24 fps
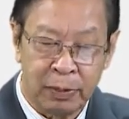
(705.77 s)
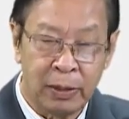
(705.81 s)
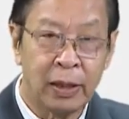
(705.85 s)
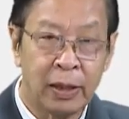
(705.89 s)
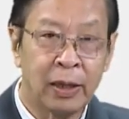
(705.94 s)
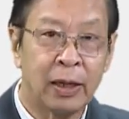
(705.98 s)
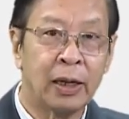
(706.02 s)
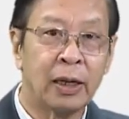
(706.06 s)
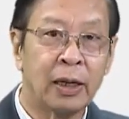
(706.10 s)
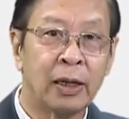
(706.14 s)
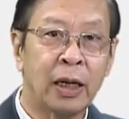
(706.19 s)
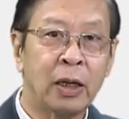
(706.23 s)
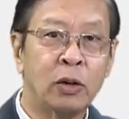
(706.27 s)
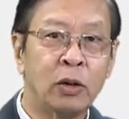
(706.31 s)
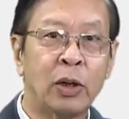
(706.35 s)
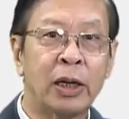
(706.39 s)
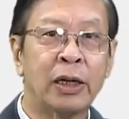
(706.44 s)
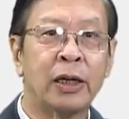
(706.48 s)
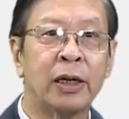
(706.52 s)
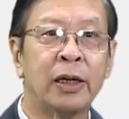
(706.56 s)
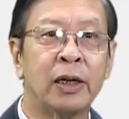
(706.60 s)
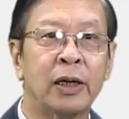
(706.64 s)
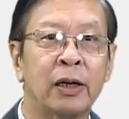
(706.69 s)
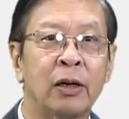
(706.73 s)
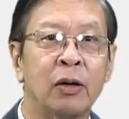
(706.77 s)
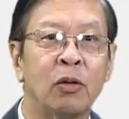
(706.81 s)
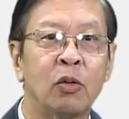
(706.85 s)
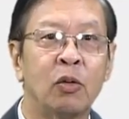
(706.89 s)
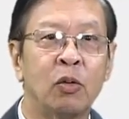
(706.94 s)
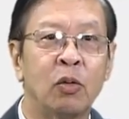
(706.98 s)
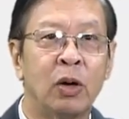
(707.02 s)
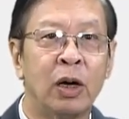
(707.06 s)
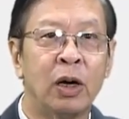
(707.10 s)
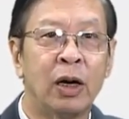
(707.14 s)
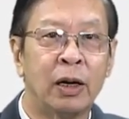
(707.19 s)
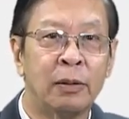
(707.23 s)
à, kỹ thuật
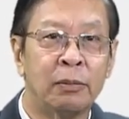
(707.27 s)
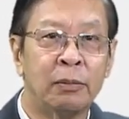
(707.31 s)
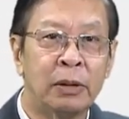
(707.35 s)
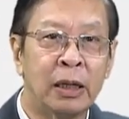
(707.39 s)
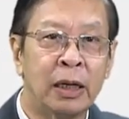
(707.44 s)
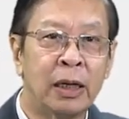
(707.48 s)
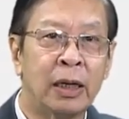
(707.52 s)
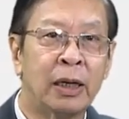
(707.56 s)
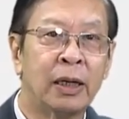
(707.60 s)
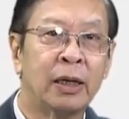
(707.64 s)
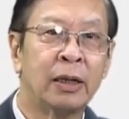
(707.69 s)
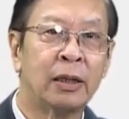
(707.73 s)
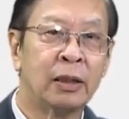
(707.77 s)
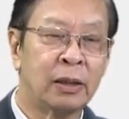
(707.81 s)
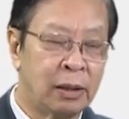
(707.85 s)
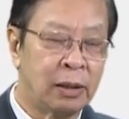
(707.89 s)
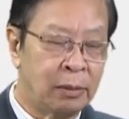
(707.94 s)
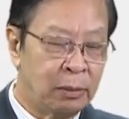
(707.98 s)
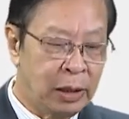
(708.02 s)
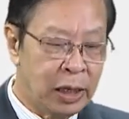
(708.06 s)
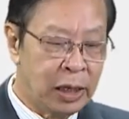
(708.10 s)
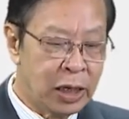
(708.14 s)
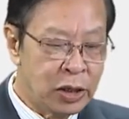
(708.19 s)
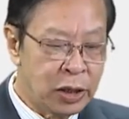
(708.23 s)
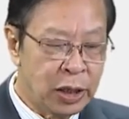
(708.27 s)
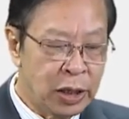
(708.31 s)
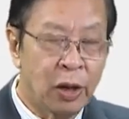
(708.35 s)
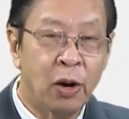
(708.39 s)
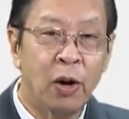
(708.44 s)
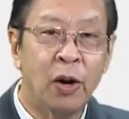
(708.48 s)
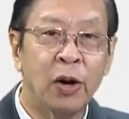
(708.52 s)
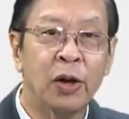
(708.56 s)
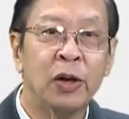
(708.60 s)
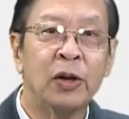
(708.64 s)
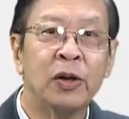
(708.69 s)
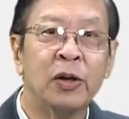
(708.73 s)
của à, liên tri
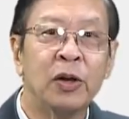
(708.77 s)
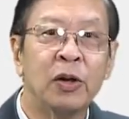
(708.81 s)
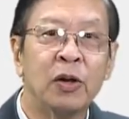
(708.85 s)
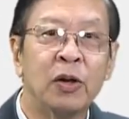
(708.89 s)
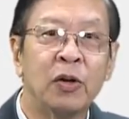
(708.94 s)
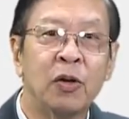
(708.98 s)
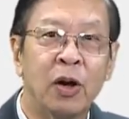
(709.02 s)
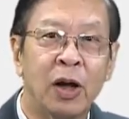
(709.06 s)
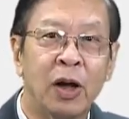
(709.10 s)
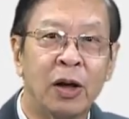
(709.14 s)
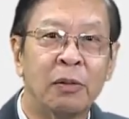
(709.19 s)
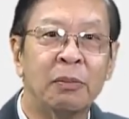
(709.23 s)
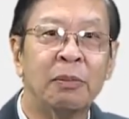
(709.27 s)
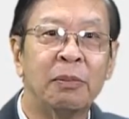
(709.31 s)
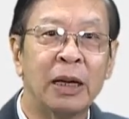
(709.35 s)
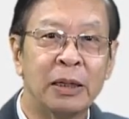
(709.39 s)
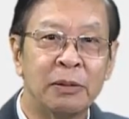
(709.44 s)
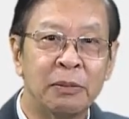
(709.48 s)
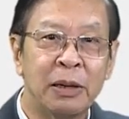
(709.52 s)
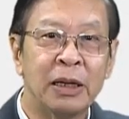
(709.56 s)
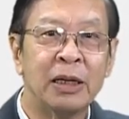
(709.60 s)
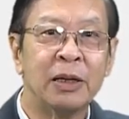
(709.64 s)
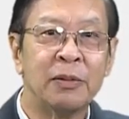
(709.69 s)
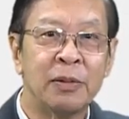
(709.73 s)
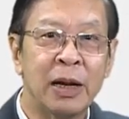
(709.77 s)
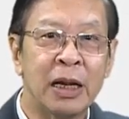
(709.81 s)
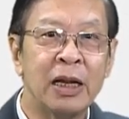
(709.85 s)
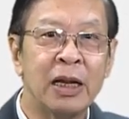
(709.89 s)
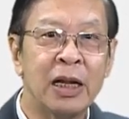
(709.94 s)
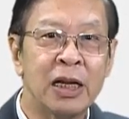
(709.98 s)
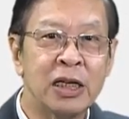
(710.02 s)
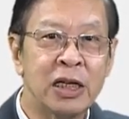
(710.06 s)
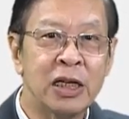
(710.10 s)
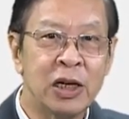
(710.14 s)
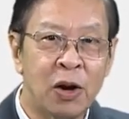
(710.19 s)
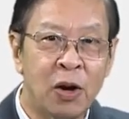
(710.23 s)
hội của ban ban chấp hành
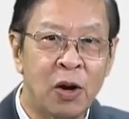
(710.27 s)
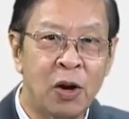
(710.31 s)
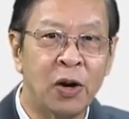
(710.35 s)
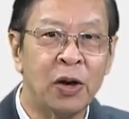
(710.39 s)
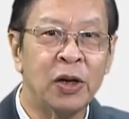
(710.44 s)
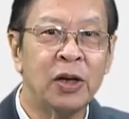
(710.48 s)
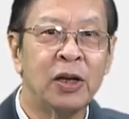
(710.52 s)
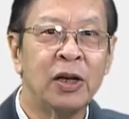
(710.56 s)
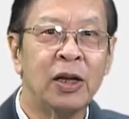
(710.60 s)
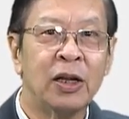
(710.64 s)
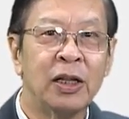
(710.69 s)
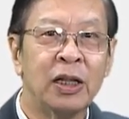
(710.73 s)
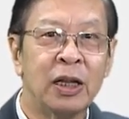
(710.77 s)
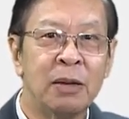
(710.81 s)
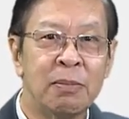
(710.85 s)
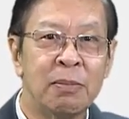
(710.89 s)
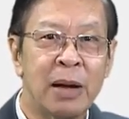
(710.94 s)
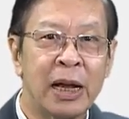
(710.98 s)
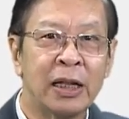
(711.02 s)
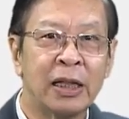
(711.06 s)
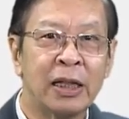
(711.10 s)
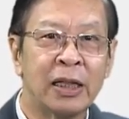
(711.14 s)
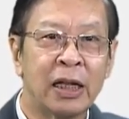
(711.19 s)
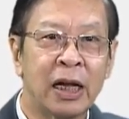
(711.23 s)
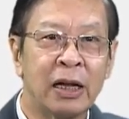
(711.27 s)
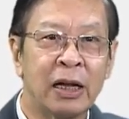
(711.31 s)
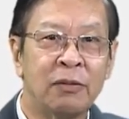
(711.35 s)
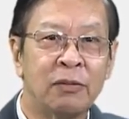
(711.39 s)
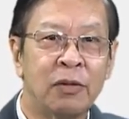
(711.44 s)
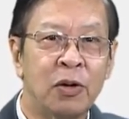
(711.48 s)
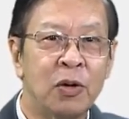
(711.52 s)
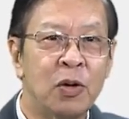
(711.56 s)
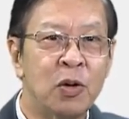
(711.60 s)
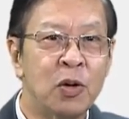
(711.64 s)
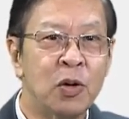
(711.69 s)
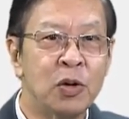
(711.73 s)
liên tri hội tim mạch thành
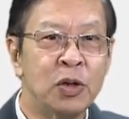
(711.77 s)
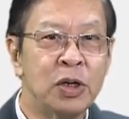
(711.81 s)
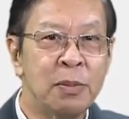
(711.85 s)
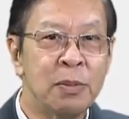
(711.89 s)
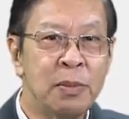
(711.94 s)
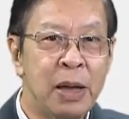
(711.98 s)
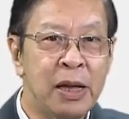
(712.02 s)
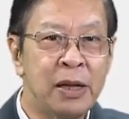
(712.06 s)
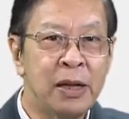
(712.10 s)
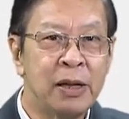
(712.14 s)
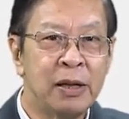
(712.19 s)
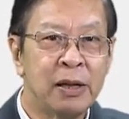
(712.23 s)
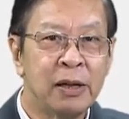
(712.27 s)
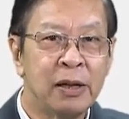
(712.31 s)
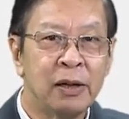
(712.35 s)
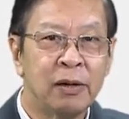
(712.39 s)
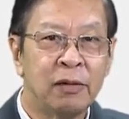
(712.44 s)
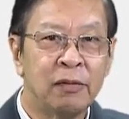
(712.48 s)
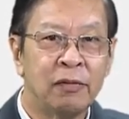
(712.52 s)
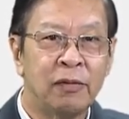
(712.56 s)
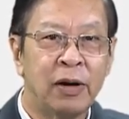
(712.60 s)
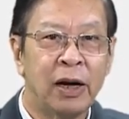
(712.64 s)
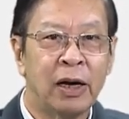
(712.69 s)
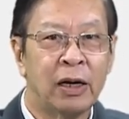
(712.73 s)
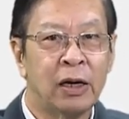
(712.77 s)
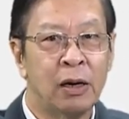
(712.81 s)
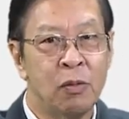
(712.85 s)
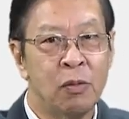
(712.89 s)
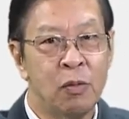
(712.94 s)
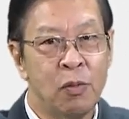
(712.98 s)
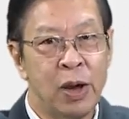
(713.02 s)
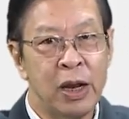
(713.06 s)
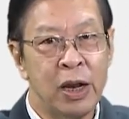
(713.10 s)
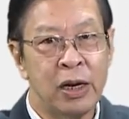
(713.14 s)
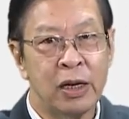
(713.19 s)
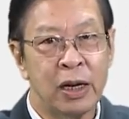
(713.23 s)
phố Hồ Chí Minh và không
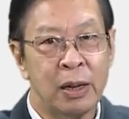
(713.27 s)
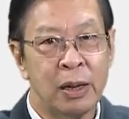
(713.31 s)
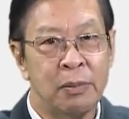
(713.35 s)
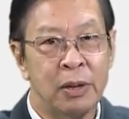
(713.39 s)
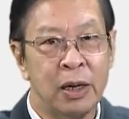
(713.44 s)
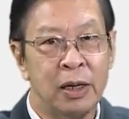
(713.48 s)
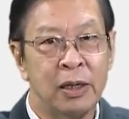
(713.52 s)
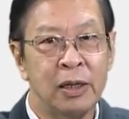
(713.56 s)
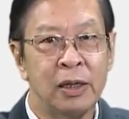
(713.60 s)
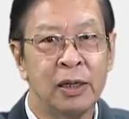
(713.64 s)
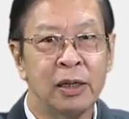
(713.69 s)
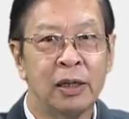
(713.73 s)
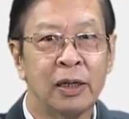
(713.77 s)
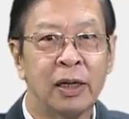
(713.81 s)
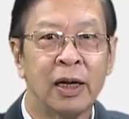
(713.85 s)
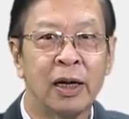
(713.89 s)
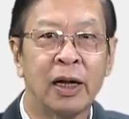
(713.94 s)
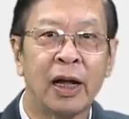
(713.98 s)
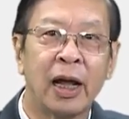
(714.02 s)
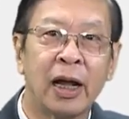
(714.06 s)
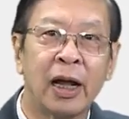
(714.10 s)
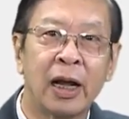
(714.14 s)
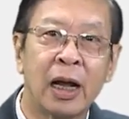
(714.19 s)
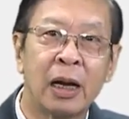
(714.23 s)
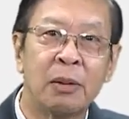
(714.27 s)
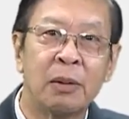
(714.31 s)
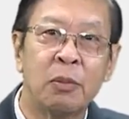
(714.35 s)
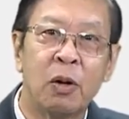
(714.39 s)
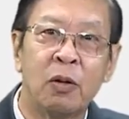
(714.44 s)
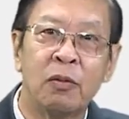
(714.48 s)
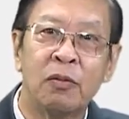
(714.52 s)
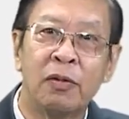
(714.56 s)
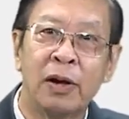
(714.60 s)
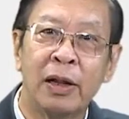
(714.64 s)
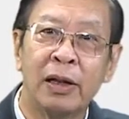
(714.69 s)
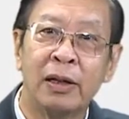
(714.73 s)
quên cảm ơn tất cả các
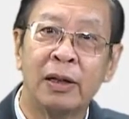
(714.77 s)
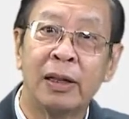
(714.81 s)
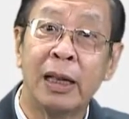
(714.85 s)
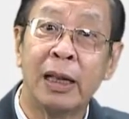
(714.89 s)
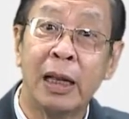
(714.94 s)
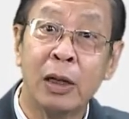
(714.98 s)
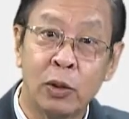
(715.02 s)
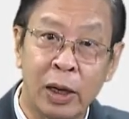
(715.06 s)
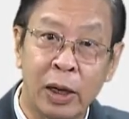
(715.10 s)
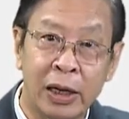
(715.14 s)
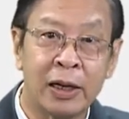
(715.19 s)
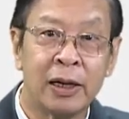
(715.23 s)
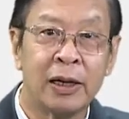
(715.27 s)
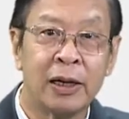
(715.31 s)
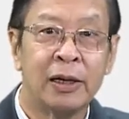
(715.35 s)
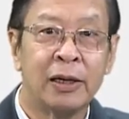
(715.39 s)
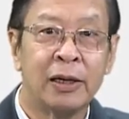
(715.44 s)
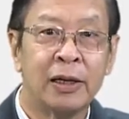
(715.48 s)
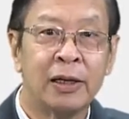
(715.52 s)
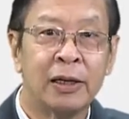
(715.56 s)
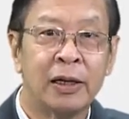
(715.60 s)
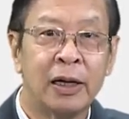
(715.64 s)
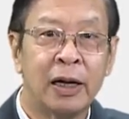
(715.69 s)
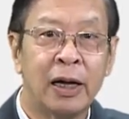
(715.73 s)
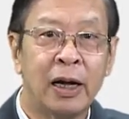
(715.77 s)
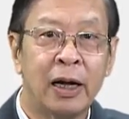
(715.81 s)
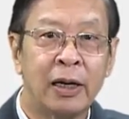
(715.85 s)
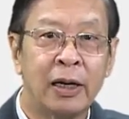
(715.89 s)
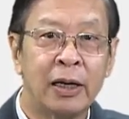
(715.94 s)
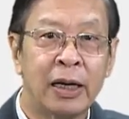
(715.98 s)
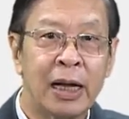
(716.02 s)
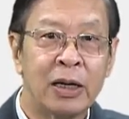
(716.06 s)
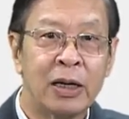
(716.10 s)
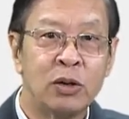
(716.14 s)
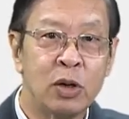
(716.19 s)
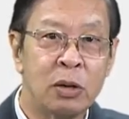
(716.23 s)
bộ phận kỹ thuật à,
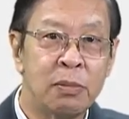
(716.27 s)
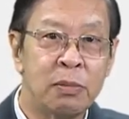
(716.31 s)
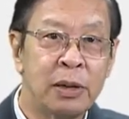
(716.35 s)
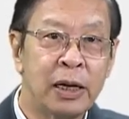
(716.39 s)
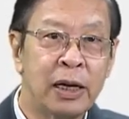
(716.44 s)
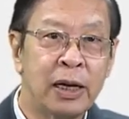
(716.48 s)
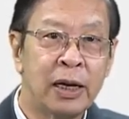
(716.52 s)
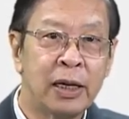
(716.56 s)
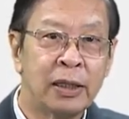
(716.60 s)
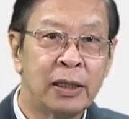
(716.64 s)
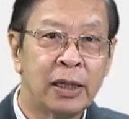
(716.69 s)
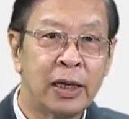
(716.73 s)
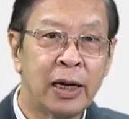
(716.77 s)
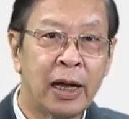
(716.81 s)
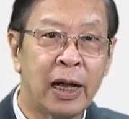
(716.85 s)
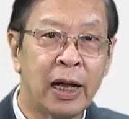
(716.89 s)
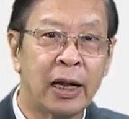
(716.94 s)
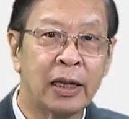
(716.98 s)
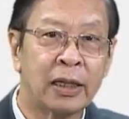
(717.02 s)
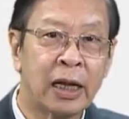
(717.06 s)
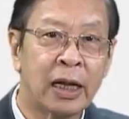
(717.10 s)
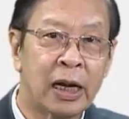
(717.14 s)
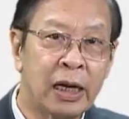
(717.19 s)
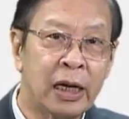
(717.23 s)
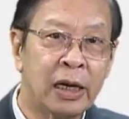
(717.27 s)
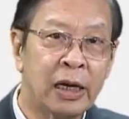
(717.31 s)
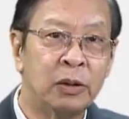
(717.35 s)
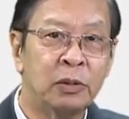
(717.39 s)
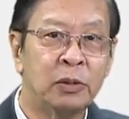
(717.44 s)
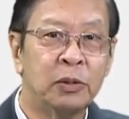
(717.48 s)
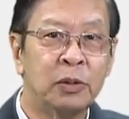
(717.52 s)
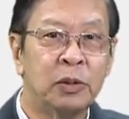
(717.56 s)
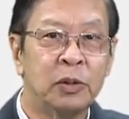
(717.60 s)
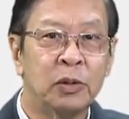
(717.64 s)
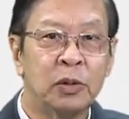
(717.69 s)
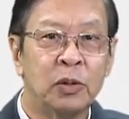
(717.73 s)
đã chuẩn bị hết tất cả tài liệu
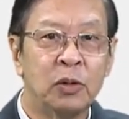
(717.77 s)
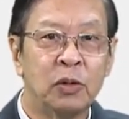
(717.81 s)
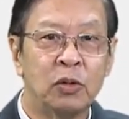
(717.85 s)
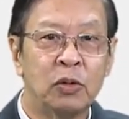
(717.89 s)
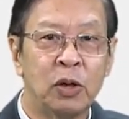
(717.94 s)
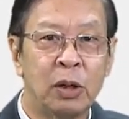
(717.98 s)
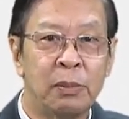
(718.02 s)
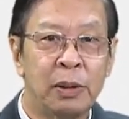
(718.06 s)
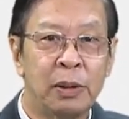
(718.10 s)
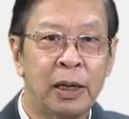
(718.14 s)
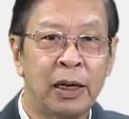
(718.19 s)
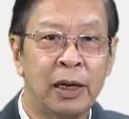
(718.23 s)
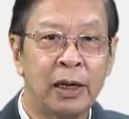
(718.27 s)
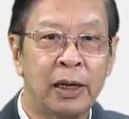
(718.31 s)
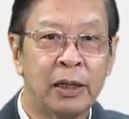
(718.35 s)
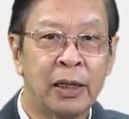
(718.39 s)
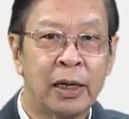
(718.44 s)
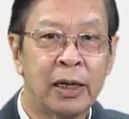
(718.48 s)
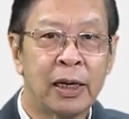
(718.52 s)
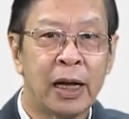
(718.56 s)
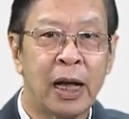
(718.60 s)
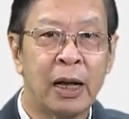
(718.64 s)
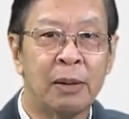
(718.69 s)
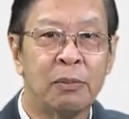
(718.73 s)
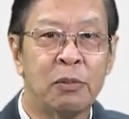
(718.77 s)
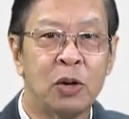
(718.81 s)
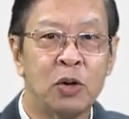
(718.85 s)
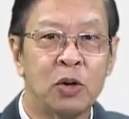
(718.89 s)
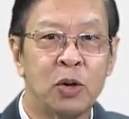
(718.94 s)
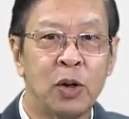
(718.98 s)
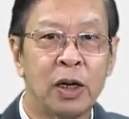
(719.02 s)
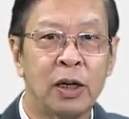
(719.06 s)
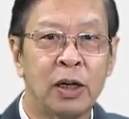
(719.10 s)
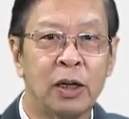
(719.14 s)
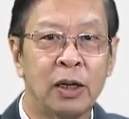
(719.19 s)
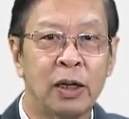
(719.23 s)
chuẩn bị tất cả mọi
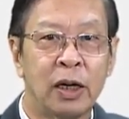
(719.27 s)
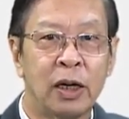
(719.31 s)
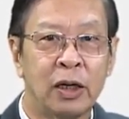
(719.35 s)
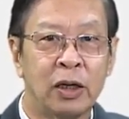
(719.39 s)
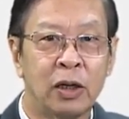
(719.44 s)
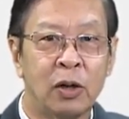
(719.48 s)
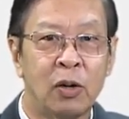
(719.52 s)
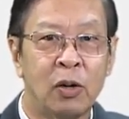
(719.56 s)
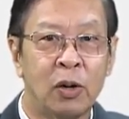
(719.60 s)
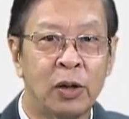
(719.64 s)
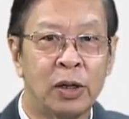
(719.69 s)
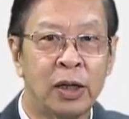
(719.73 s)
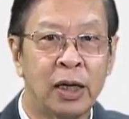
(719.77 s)
chuyện để cho hội